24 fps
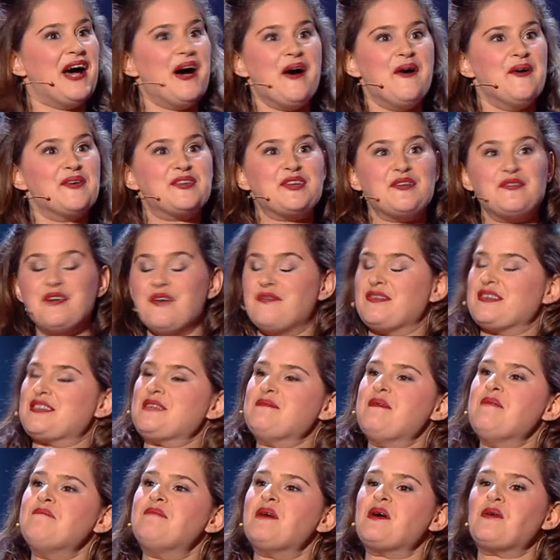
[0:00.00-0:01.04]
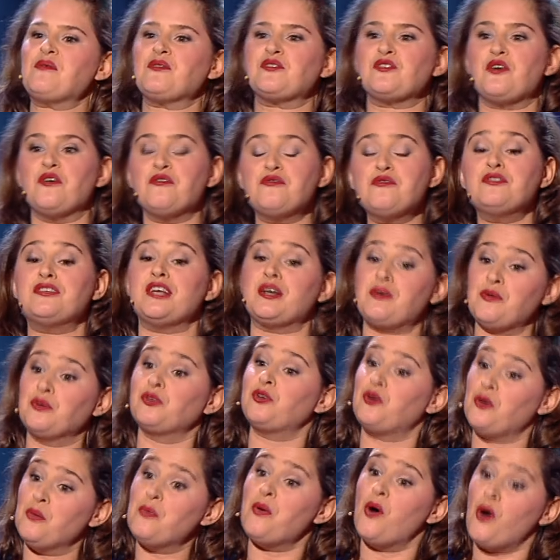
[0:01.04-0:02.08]
On s'en fout. Enfin, c'est même pas qu'on s'en fout, c'est qu'on ne
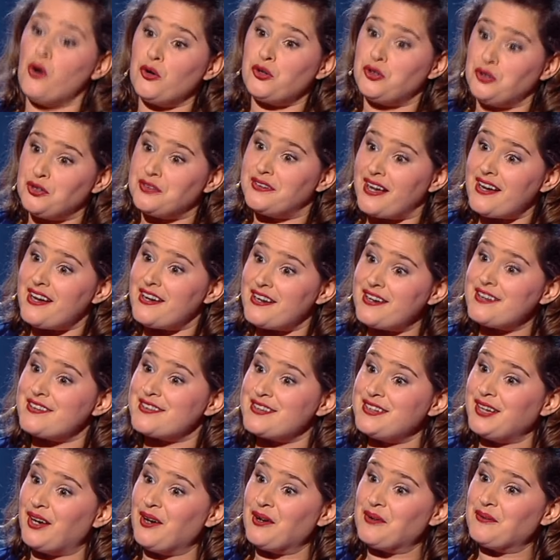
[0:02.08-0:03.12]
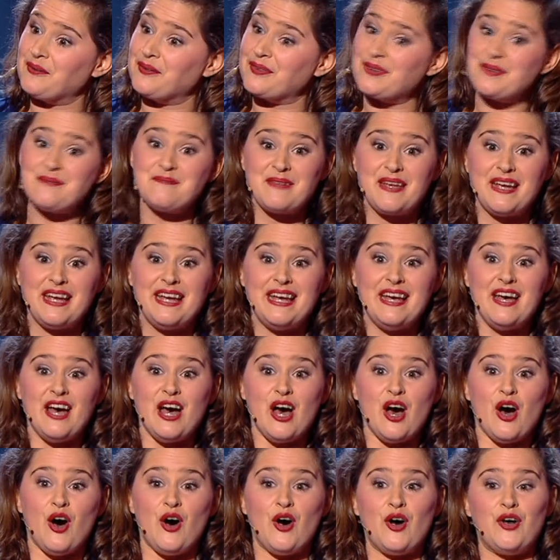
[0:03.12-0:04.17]
comprend que dalle à ce qu'ils racontent.
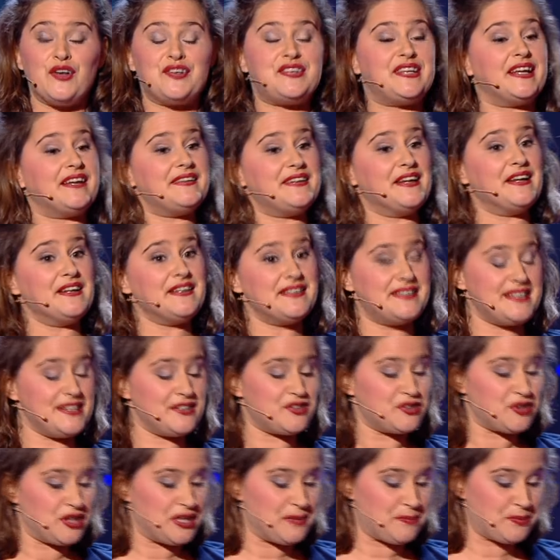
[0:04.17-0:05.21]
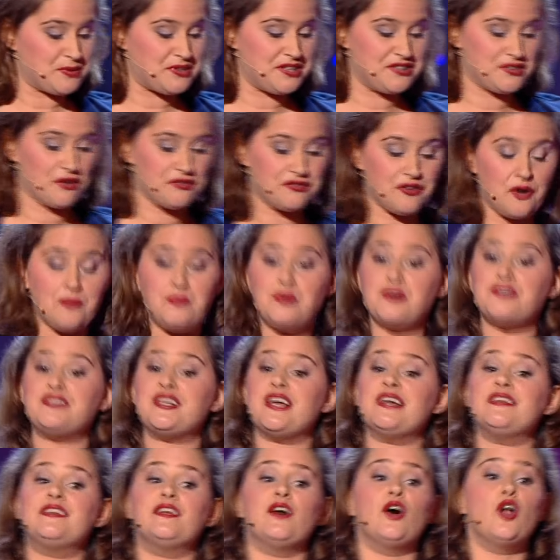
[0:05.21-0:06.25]
Euh, certains disent que les petits-enfants
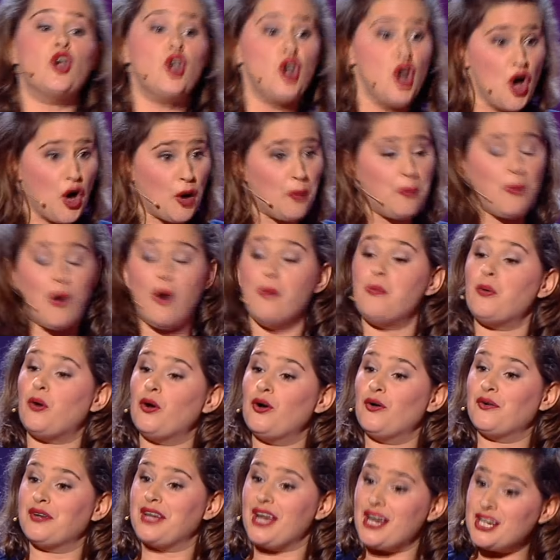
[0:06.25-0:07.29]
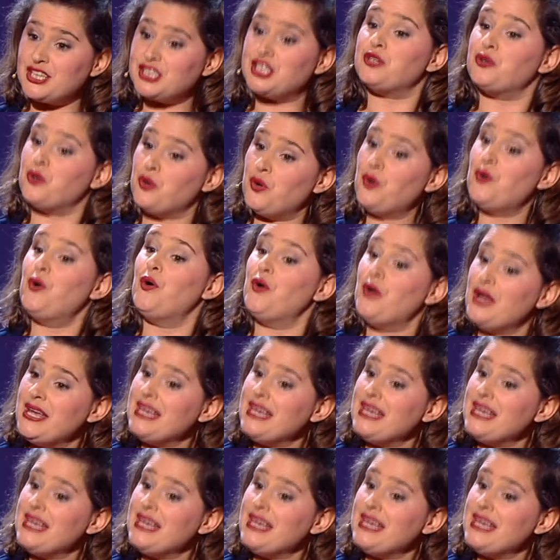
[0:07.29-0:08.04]
possèdent leur propre langage et que eux,